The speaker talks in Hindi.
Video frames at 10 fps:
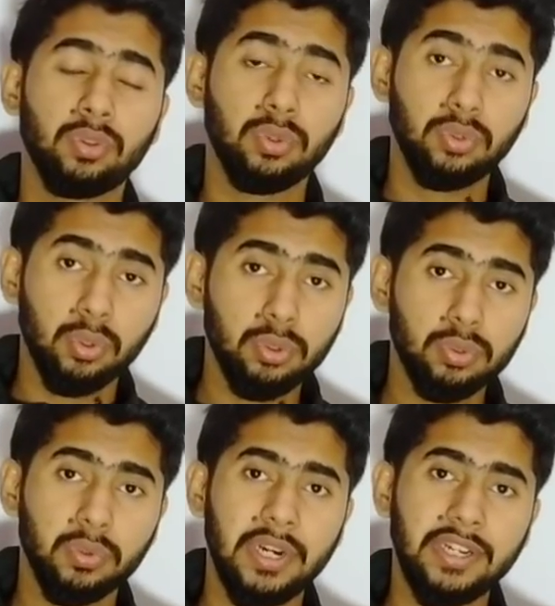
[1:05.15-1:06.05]
तो जो
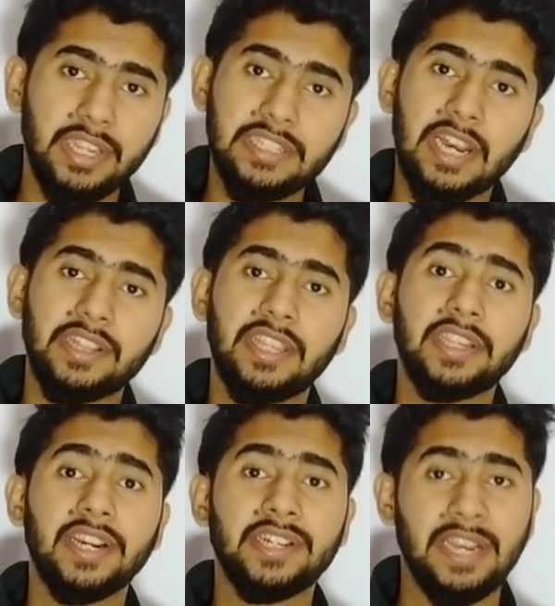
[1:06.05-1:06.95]
स्टूडेंट ये चाहते हैं
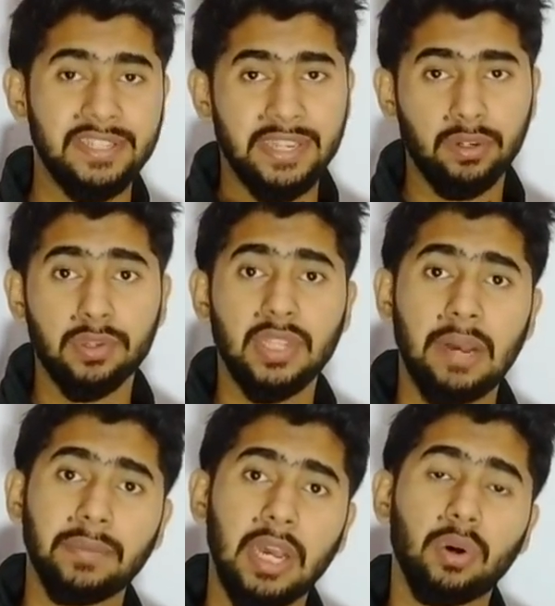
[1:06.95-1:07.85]
कि अट्ठाईस तारीख को
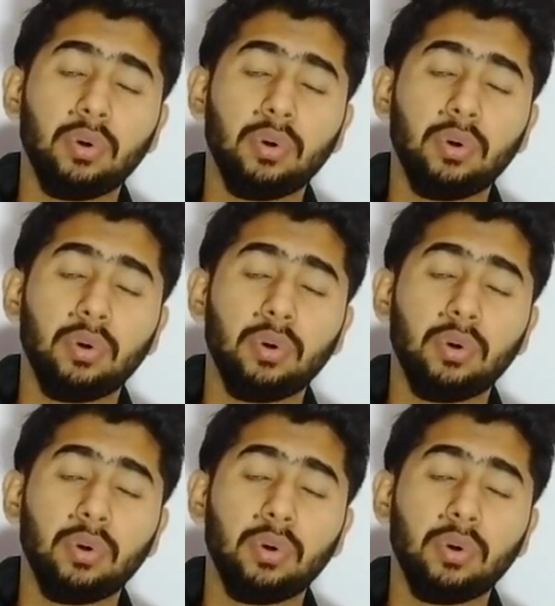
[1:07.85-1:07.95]
एग्ज़ाम ना